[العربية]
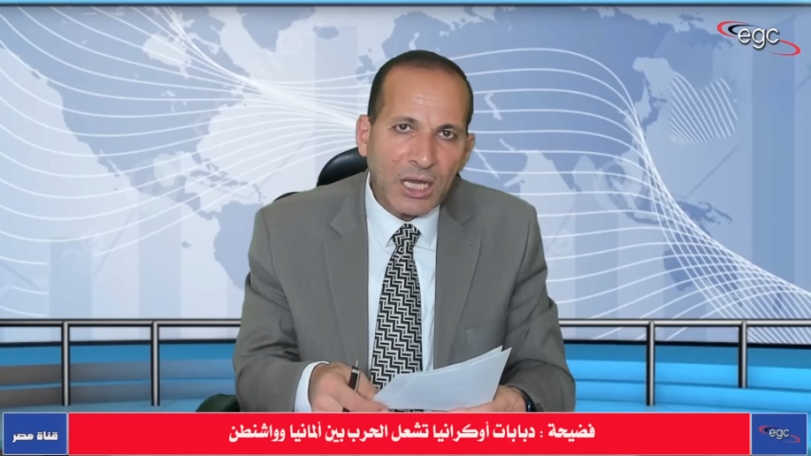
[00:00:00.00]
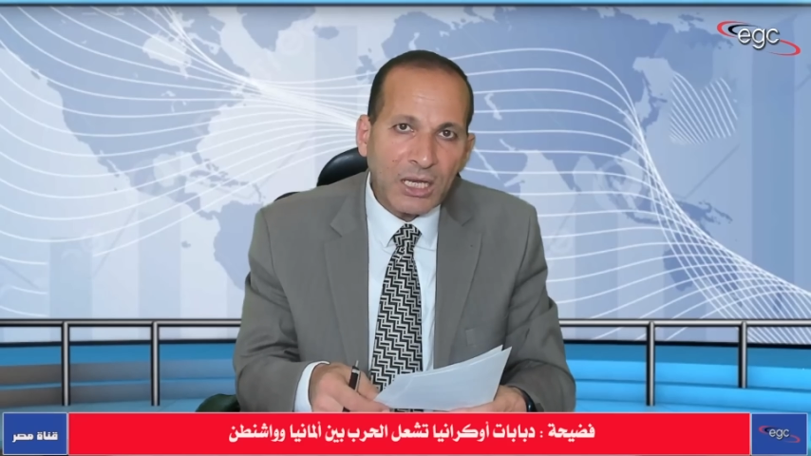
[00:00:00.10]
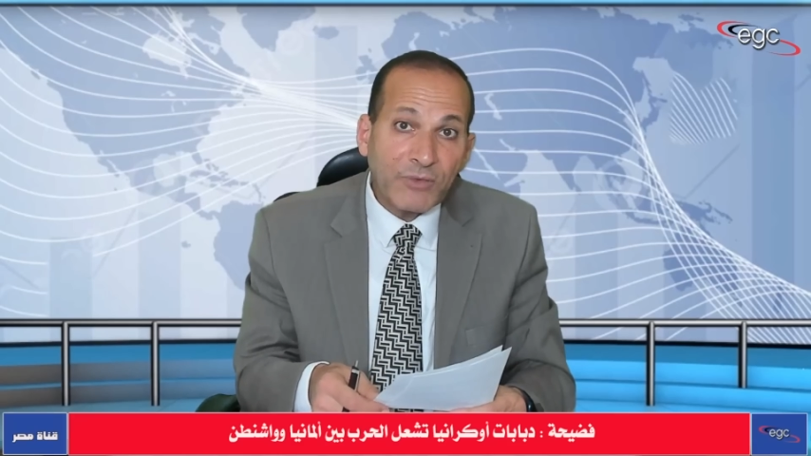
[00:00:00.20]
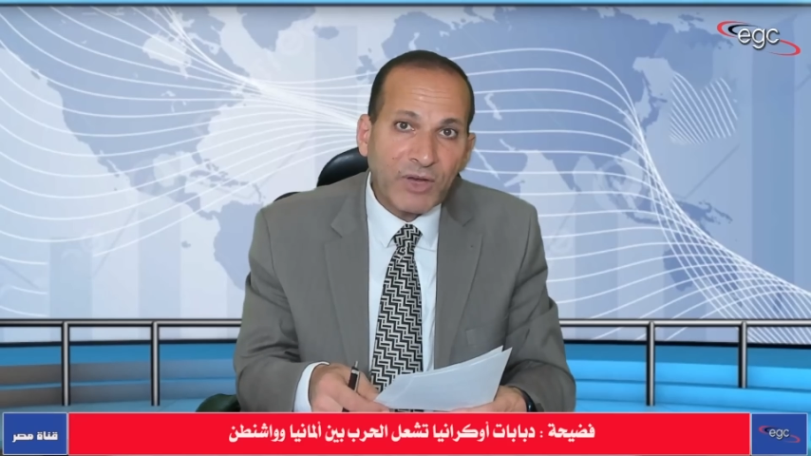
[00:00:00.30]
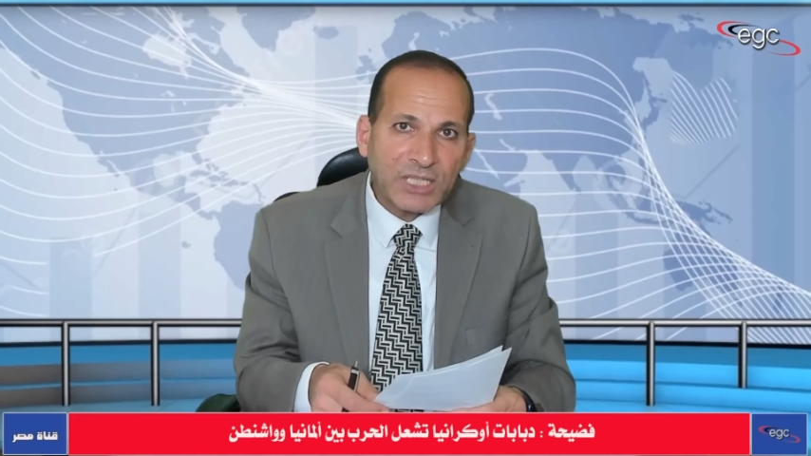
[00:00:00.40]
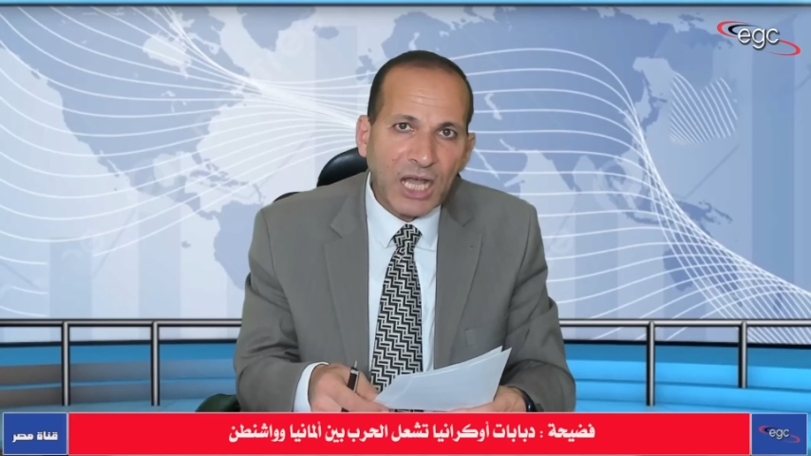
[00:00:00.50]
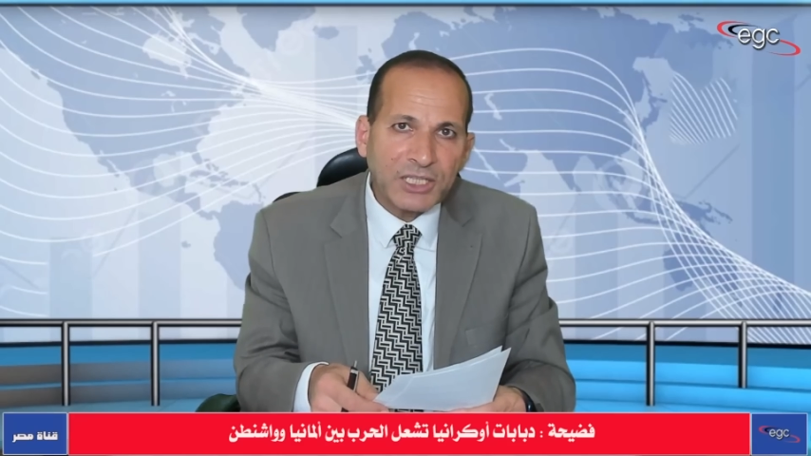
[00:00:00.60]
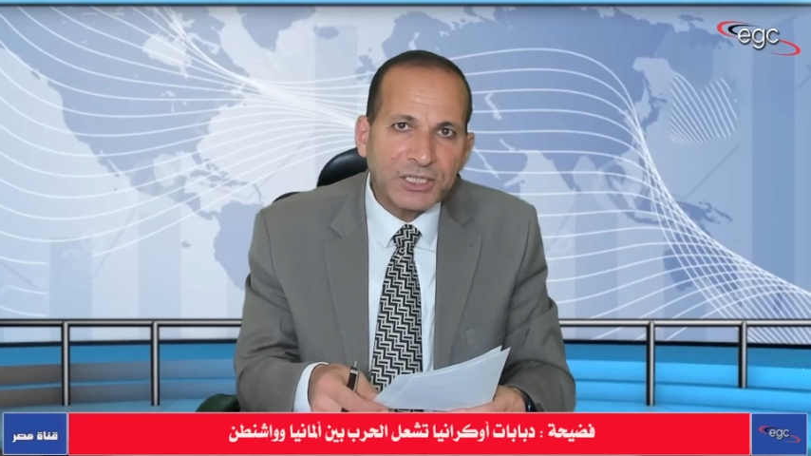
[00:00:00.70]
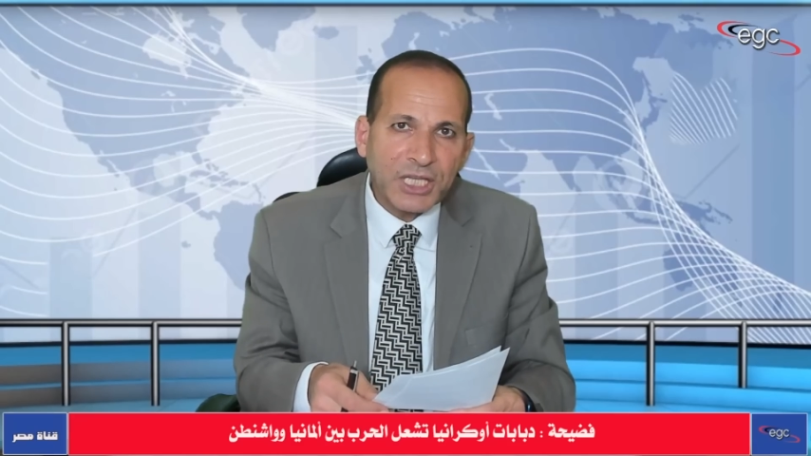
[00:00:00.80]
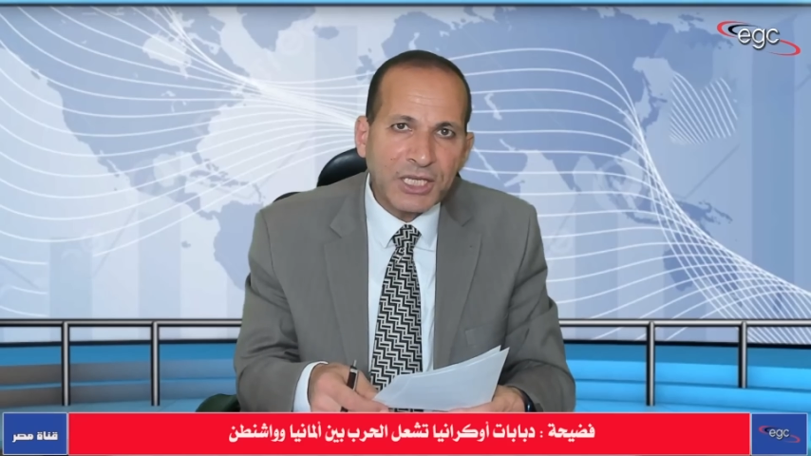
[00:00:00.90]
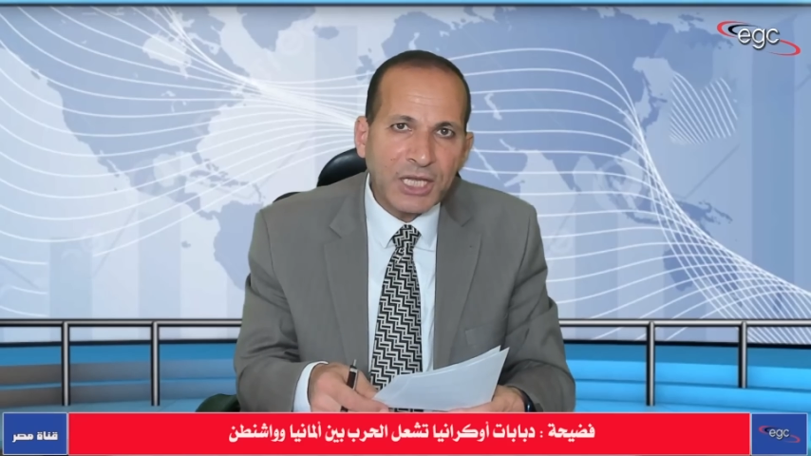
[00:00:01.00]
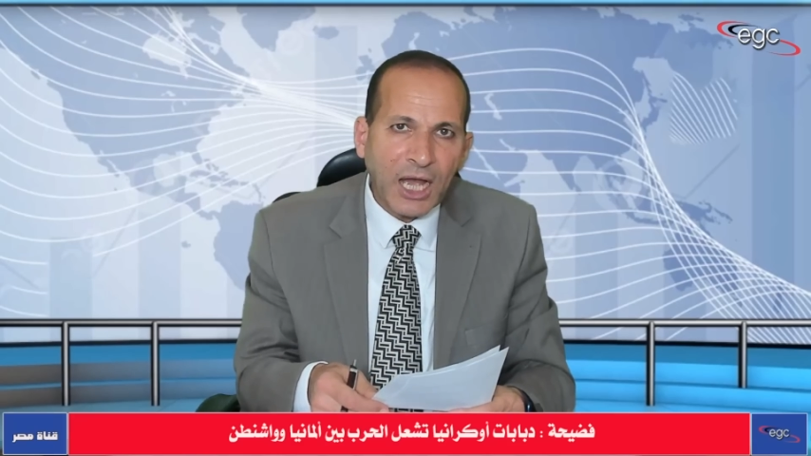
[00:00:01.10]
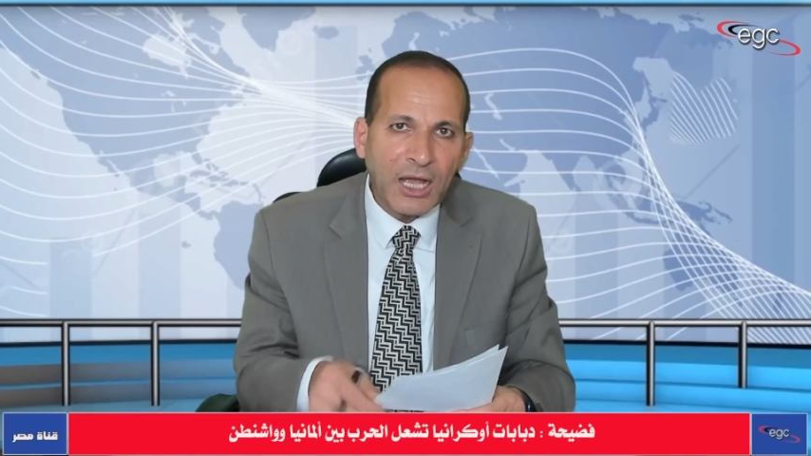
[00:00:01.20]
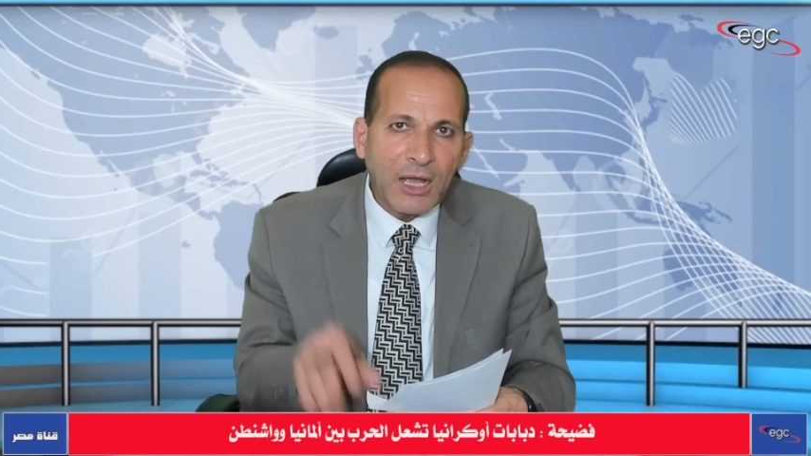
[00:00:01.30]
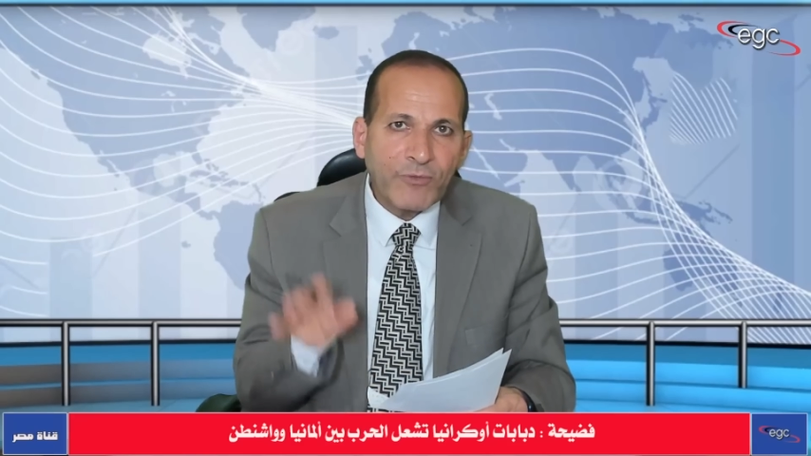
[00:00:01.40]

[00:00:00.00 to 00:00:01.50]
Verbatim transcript: اللي فضح الدنيا